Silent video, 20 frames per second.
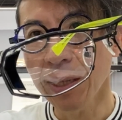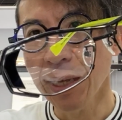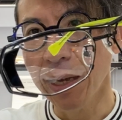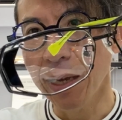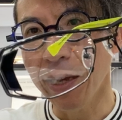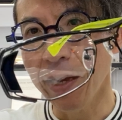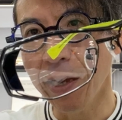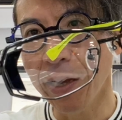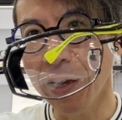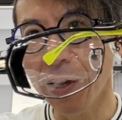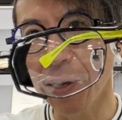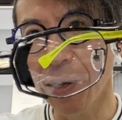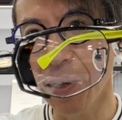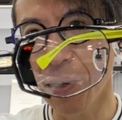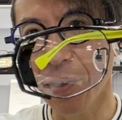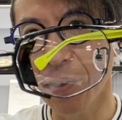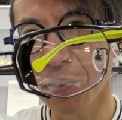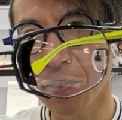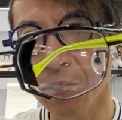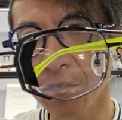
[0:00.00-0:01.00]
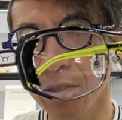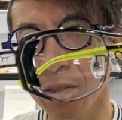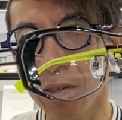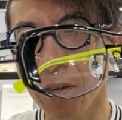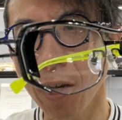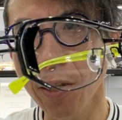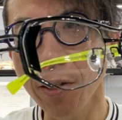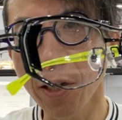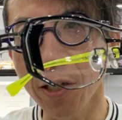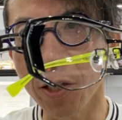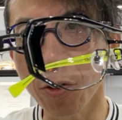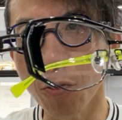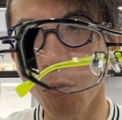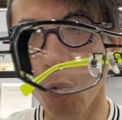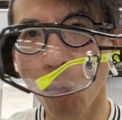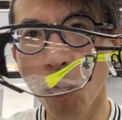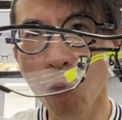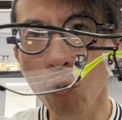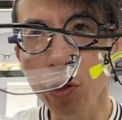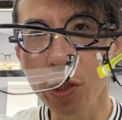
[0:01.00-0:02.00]
えー、かなり
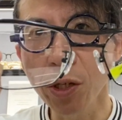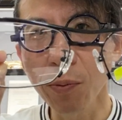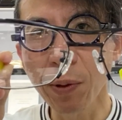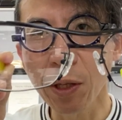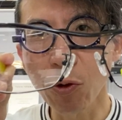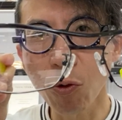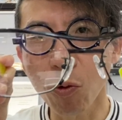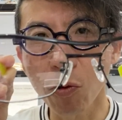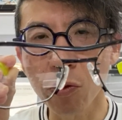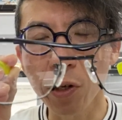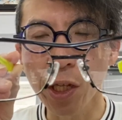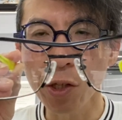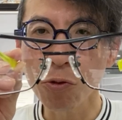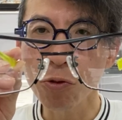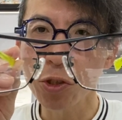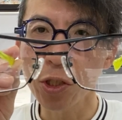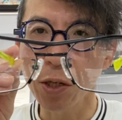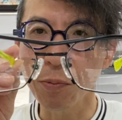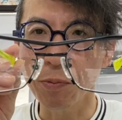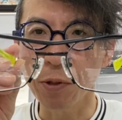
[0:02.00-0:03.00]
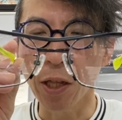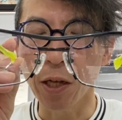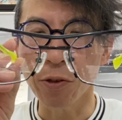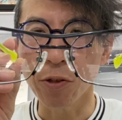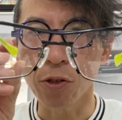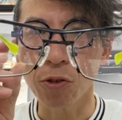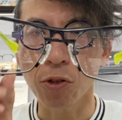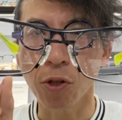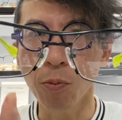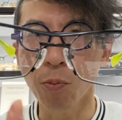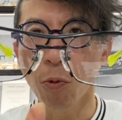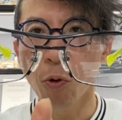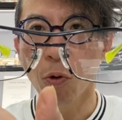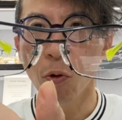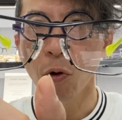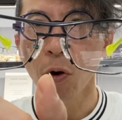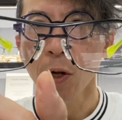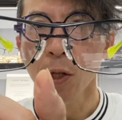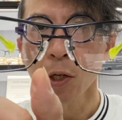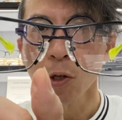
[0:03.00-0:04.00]
大きめのレンズシェイプなんですけど
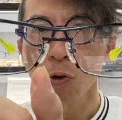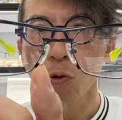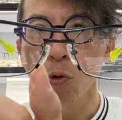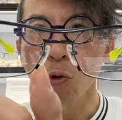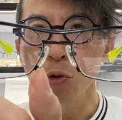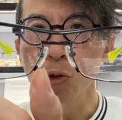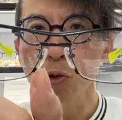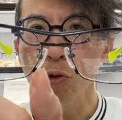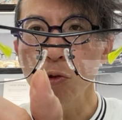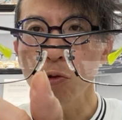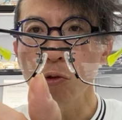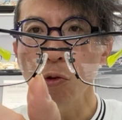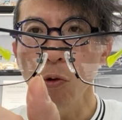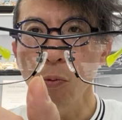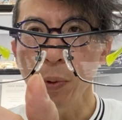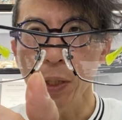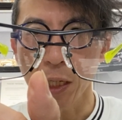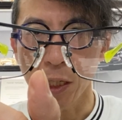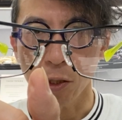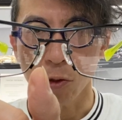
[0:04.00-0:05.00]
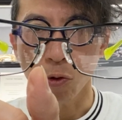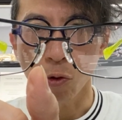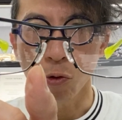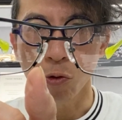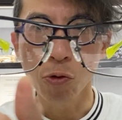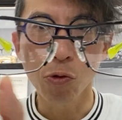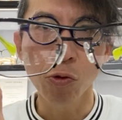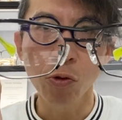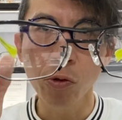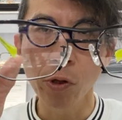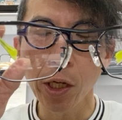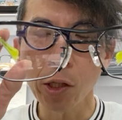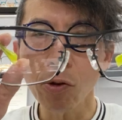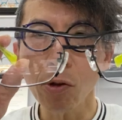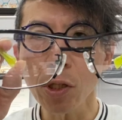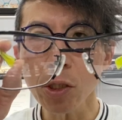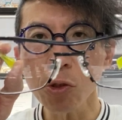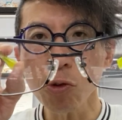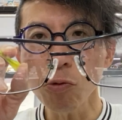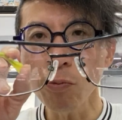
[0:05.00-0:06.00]
も、55mm という
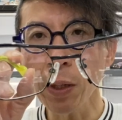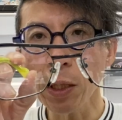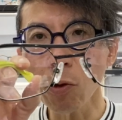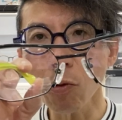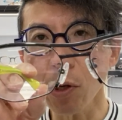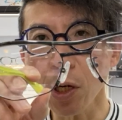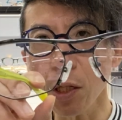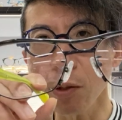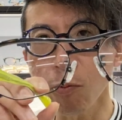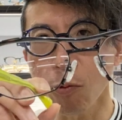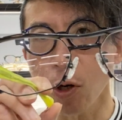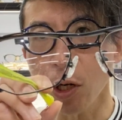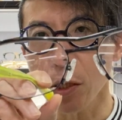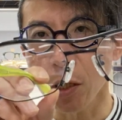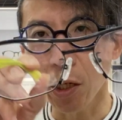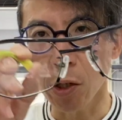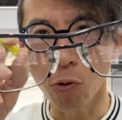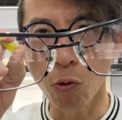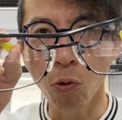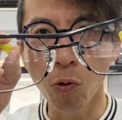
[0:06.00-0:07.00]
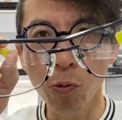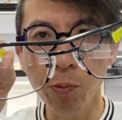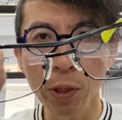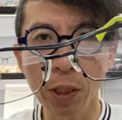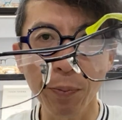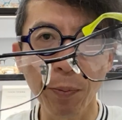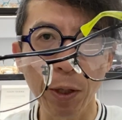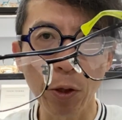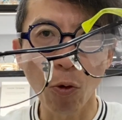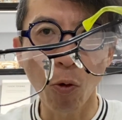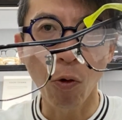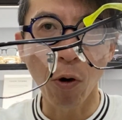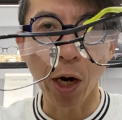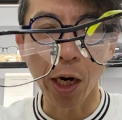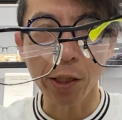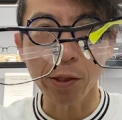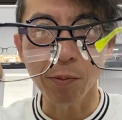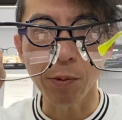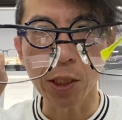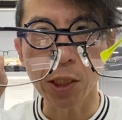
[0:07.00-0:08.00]
レスザンヒューマンの中でもかなり大きめの
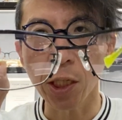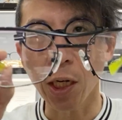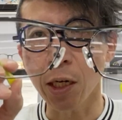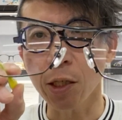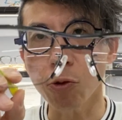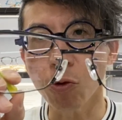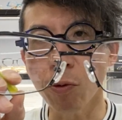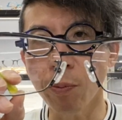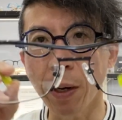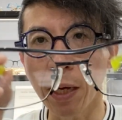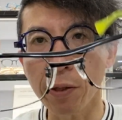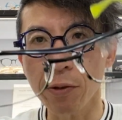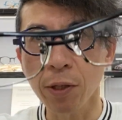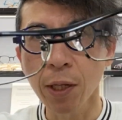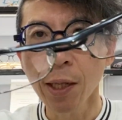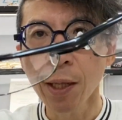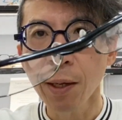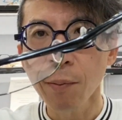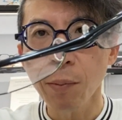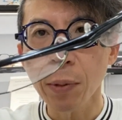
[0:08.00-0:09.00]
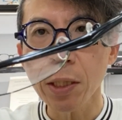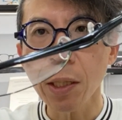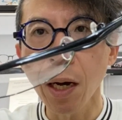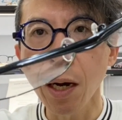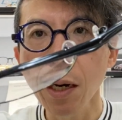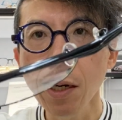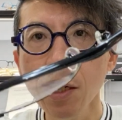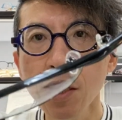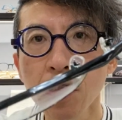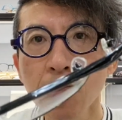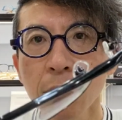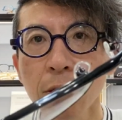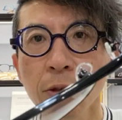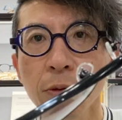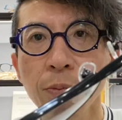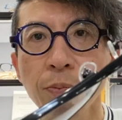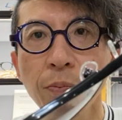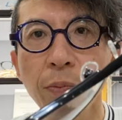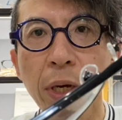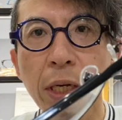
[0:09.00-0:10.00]
アイテムに仕上がっております。また、
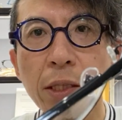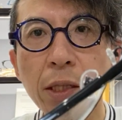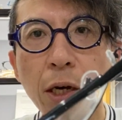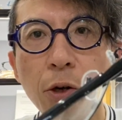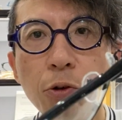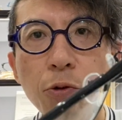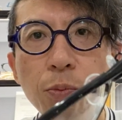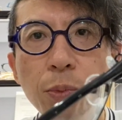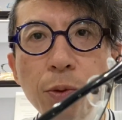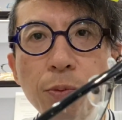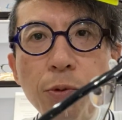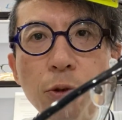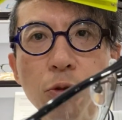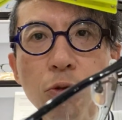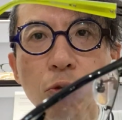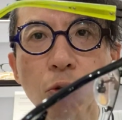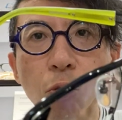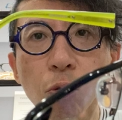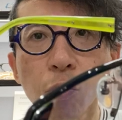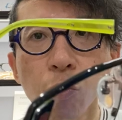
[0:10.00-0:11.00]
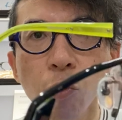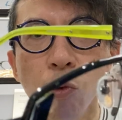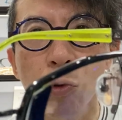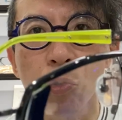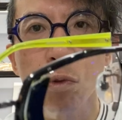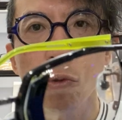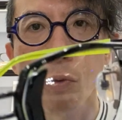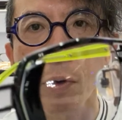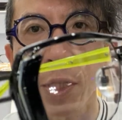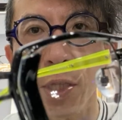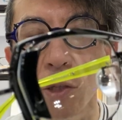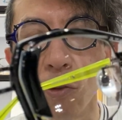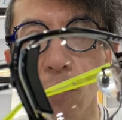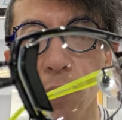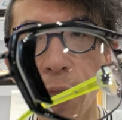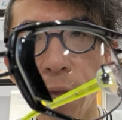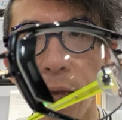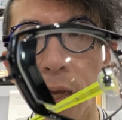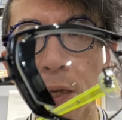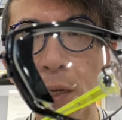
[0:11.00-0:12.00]
メタル部分のフロントはです
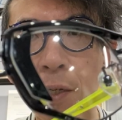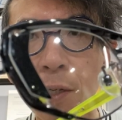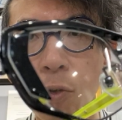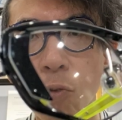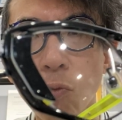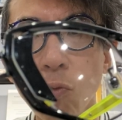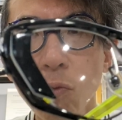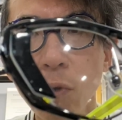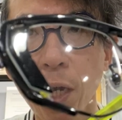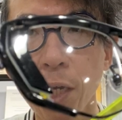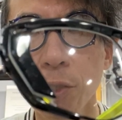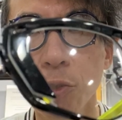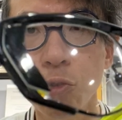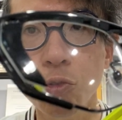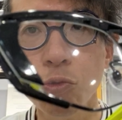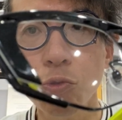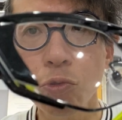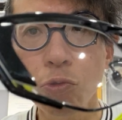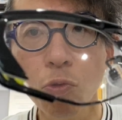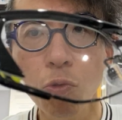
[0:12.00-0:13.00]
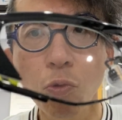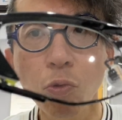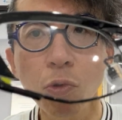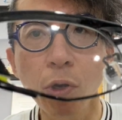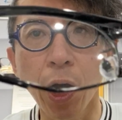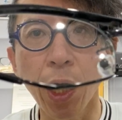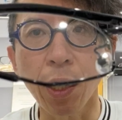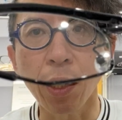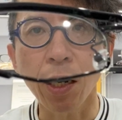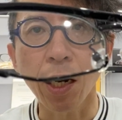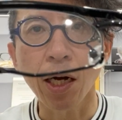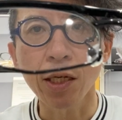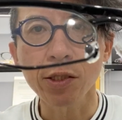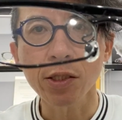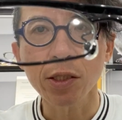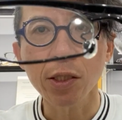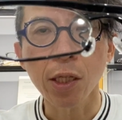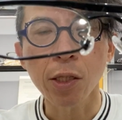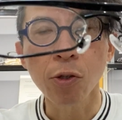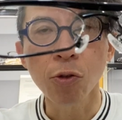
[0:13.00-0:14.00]
ね、今回重厚感を感じ
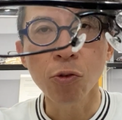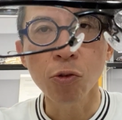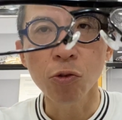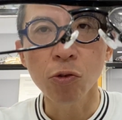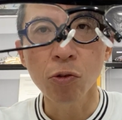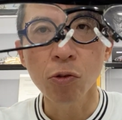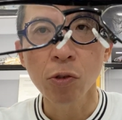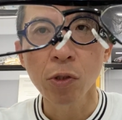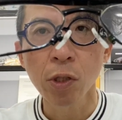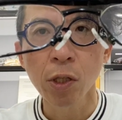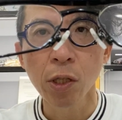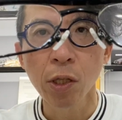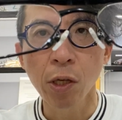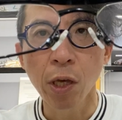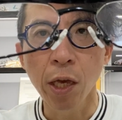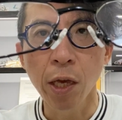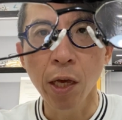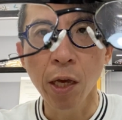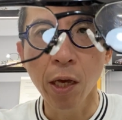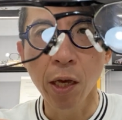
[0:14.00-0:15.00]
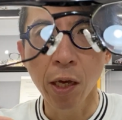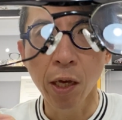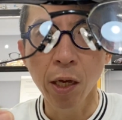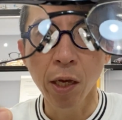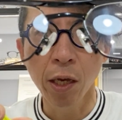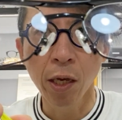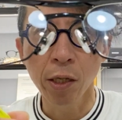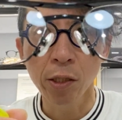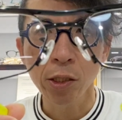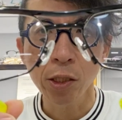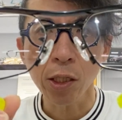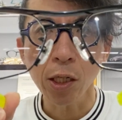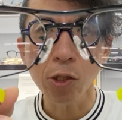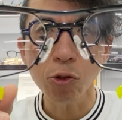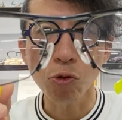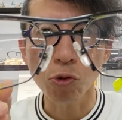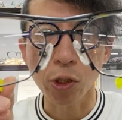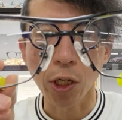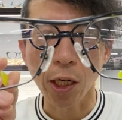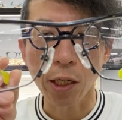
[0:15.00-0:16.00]
させるえー、しっかり
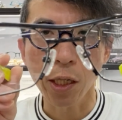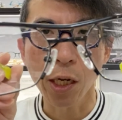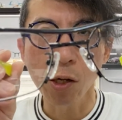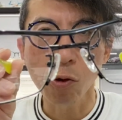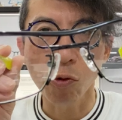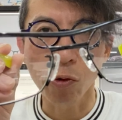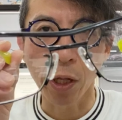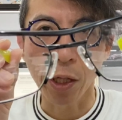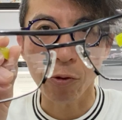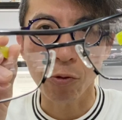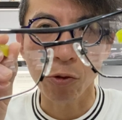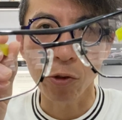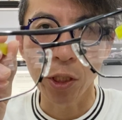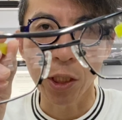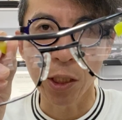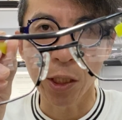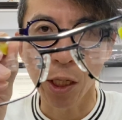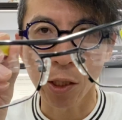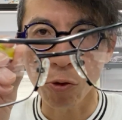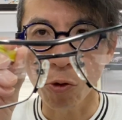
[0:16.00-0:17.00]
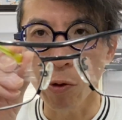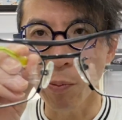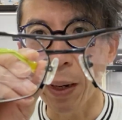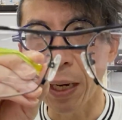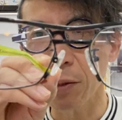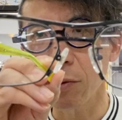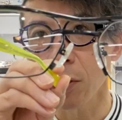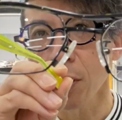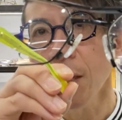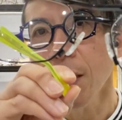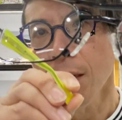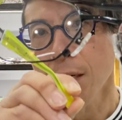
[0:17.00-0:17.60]
とした堅固な作りになっております。